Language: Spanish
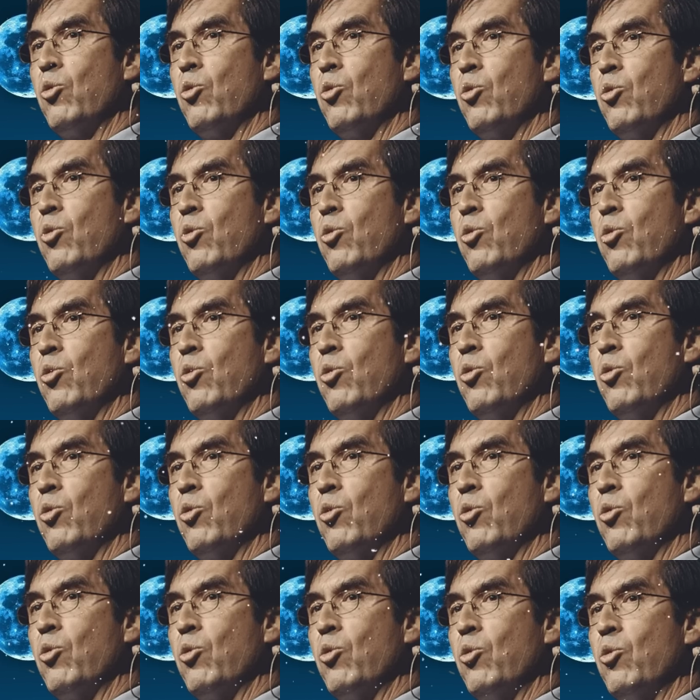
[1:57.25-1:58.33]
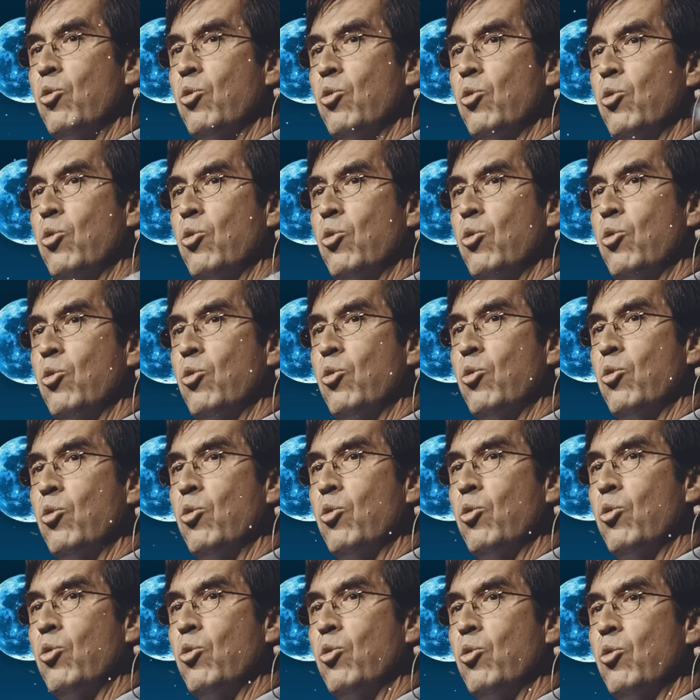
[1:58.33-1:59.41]
la utilizamos para meter
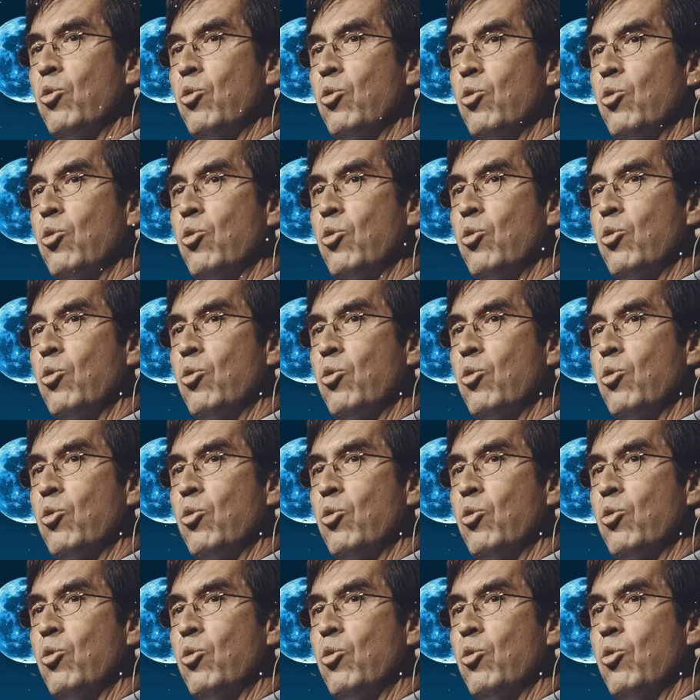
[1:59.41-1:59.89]
ruido, para